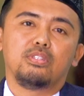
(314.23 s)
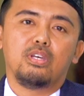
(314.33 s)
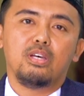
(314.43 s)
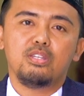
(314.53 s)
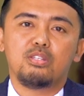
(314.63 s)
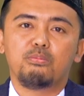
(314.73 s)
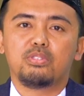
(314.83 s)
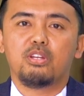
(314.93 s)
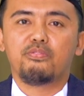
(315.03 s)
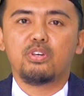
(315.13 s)
Ya,
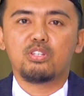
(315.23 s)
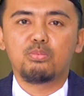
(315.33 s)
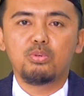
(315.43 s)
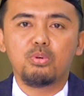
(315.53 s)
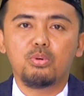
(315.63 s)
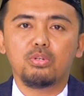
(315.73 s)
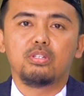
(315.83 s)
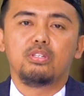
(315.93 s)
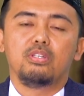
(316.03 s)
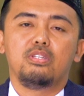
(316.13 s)
semisal Facebook,
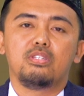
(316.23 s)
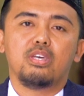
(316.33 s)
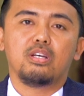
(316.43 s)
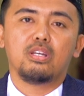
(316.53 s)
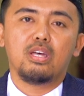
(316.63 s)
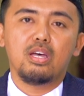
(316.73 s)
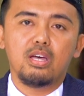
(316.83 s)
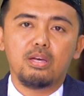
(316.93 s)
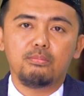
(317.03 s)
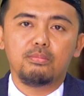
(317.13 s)

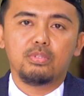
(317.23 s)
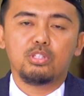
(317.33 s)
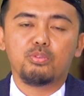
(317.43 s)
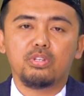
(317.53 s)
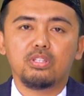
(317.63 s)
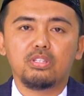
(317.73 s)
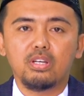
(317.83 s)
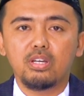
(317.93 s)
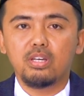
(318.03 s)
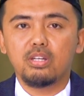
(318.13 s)
Instagram,
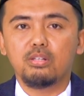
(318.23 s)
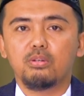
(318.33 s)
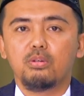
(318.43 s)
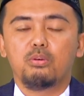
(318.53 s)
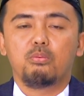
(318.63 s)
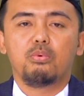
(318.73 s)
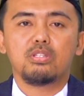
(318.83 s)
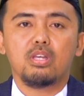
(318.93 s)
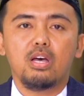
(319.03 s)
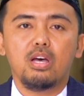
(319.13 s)
Twitter,
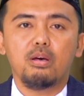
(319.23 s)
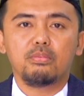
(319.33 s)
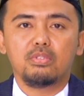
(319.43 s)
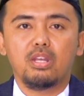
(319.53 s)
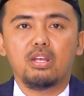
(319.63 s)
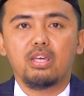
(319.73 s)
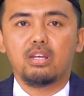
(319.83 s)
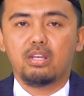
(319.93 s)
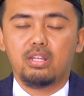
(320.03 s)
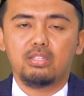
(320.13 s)
WhatsApp, dan
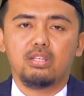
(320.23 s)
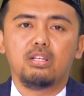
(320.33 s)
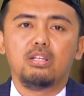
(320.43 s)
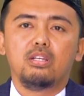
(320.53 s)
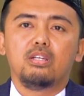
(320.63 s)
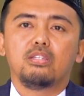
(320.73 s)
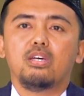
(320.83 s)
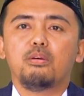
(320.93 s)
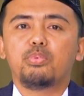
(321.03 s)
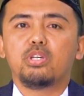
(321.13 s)
lain-lainnya.
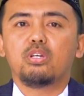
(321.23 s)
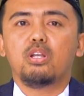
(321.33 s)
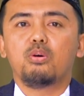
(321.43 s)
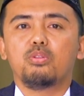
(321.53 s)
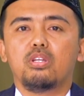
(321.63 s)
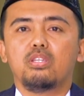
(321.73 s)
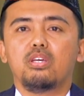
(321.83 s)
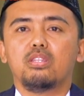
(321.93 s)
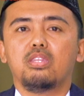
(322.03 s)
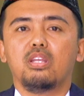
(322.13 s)
Tapi kalau
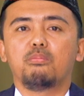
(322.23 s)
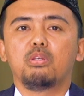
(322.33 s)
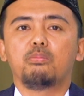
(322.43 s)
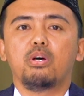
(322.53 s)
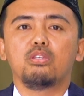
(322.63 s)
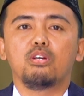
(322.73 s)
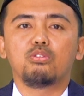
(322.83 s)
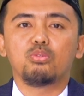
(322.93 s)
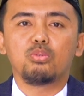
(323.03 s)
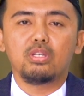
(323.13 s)
ternyata lebih banyak
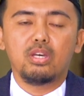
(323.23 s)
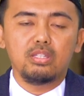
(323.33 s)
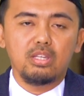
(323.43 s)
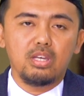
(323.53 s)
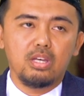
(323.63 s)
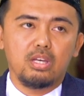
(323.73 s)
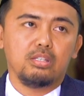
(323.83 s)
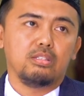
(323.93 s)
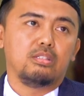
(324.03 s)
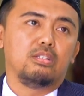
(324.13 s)
kerugiannya,
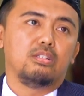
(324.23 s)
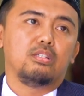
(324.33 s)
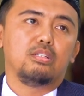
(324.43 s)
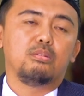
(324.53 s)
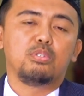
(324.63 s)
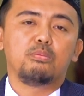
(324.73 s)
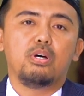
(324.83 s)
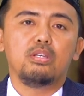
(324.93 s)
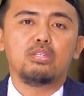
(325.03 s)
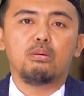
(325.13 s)
lebih banyak